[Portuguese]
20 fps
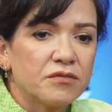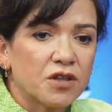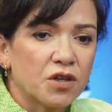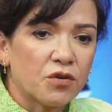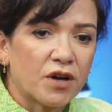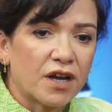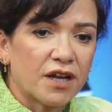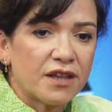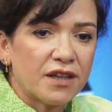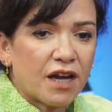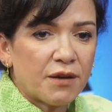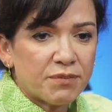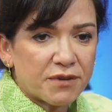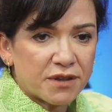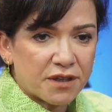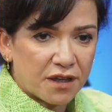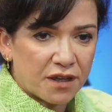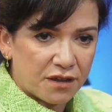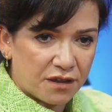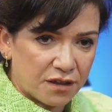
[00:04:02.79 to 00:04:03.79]
Eu
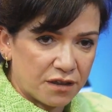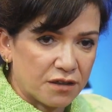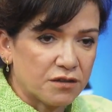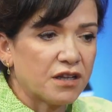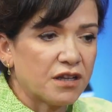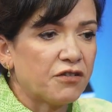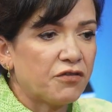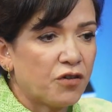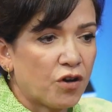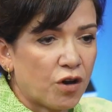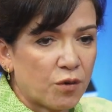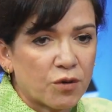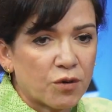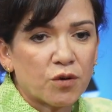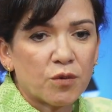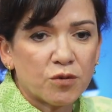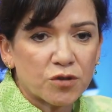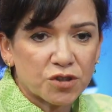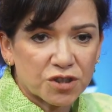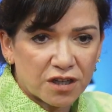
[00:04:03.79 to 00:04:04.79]
adaptei ele da forma
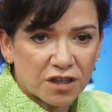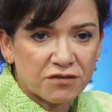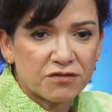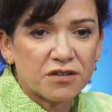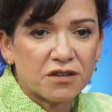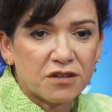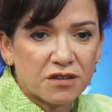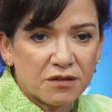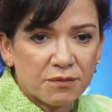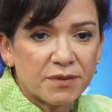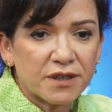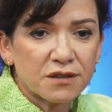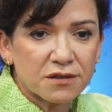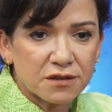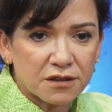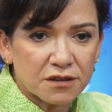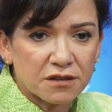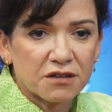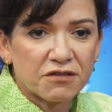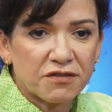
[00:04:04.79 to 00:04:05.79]
como eu já vinha
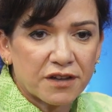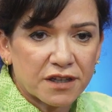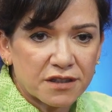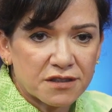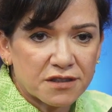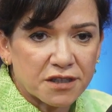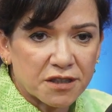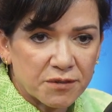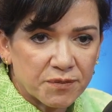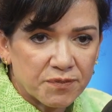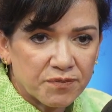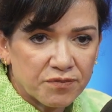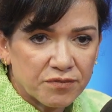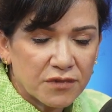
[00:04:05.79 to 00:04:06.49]
pensando em fazer.